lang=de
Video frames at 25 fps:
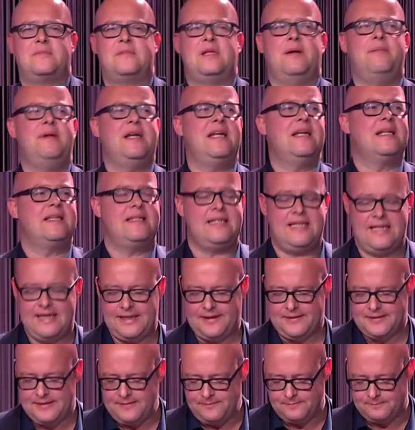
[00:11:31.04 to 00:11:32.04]
der
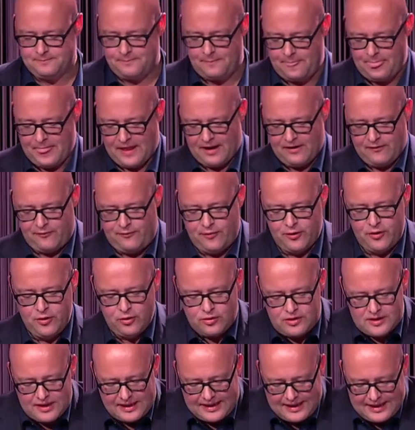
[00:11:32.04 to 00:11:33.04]
Mediatheken für
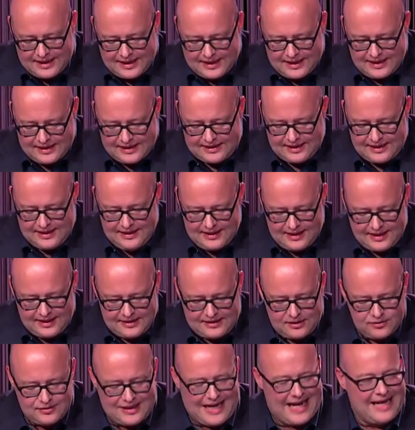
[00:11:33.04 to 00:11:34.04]
nutzergenerierte
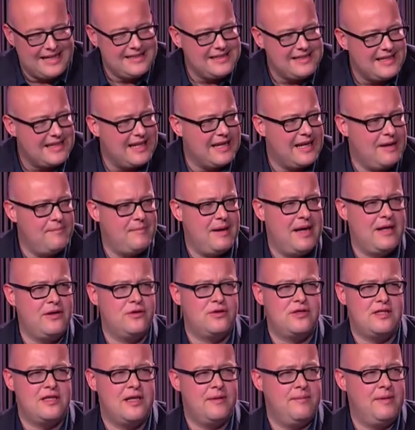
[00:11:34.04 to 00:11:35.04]
Inhalte und andere
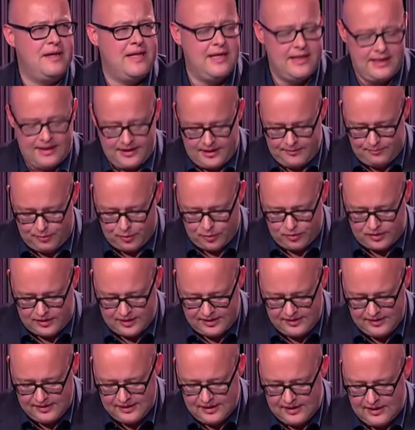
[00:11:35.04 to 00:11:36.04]
gemeinnützige
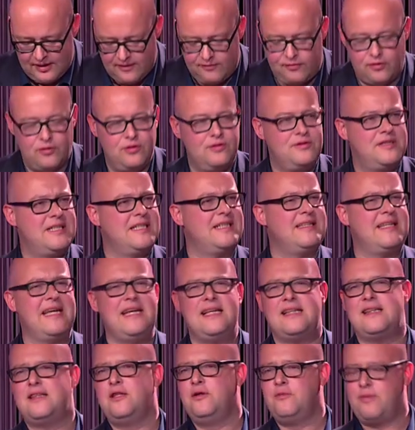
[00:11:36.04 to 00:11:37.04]
Medienangebote, von
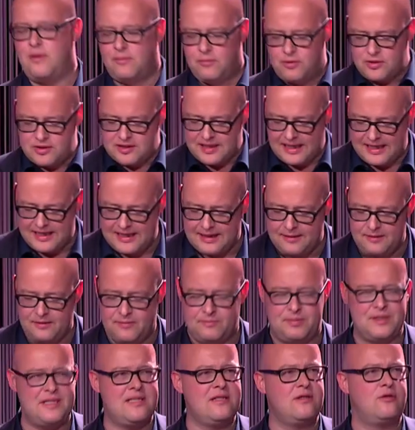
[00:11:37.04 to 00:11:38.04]
Universitäten über
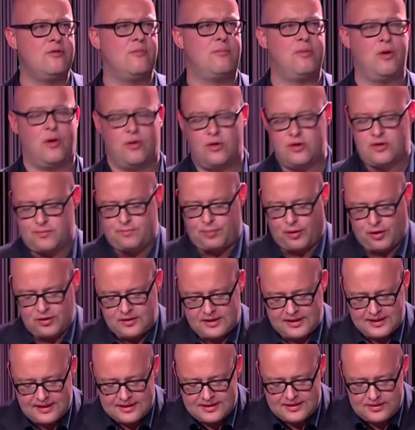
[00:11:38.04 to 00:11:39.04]
Museen bis hin zu Blogs,
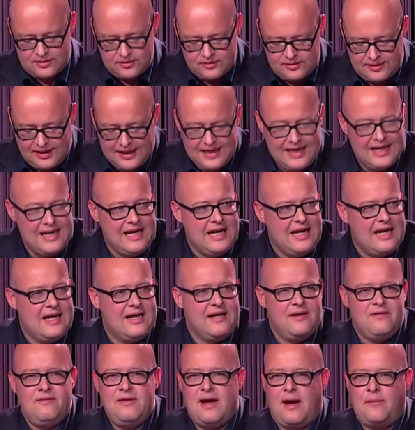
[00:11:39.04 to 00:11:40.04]
Podcasts. Und
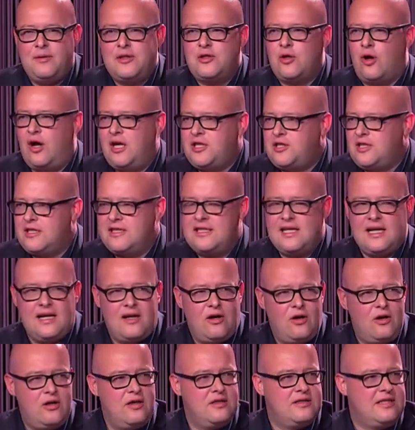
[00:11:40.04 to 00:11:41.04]
wir haben in Deutschland ja
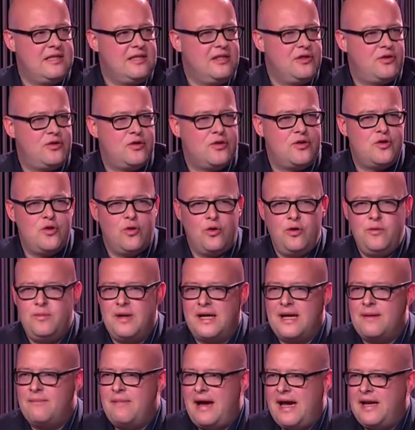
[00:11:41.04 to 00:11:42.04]
auch die Diskussion über
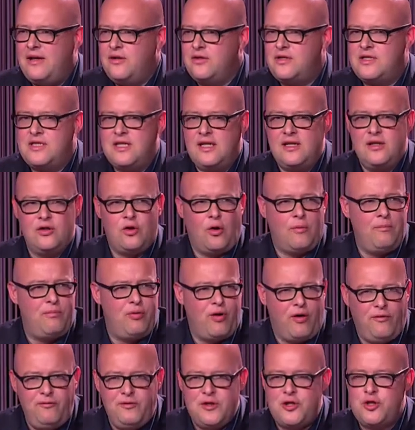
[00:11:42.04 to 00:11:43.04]
gemeinnützigen
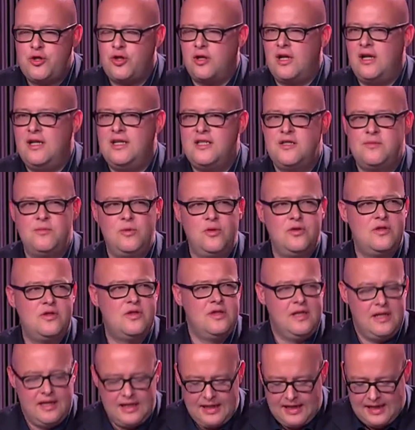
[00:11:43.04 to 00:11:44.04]
Non-Profit-Journalismus.
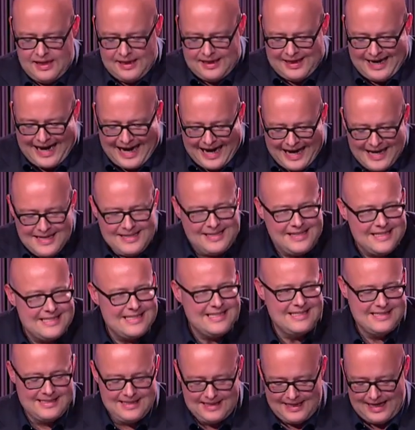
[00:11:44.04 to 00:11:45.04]
All
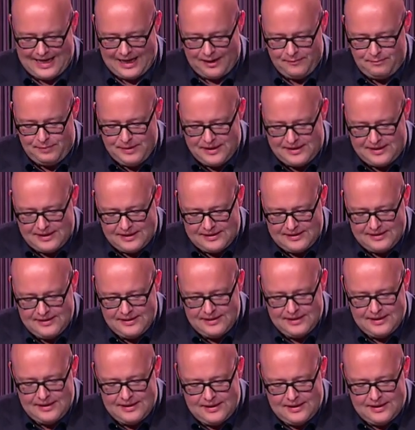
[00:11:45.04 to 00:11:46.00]
diesen Anbietern